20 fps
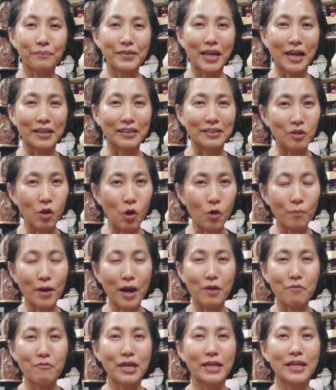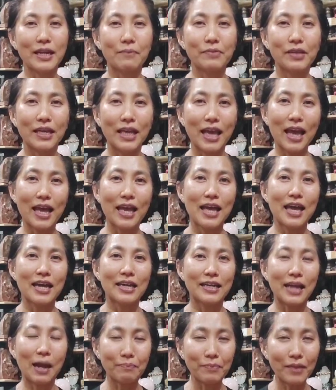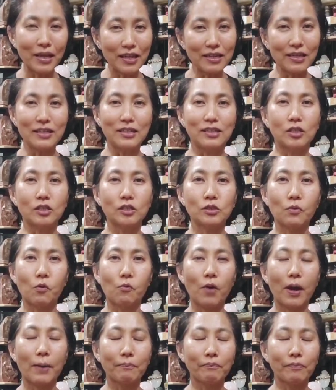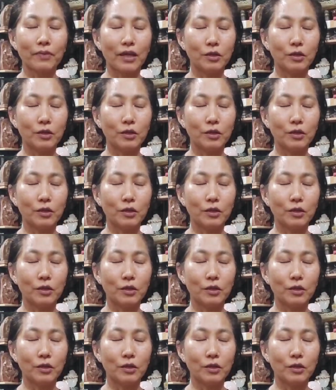อย่างน้อง p r i v a t นำอย่างเงี้ยนับได้หนึ่งก็จะบอกว่า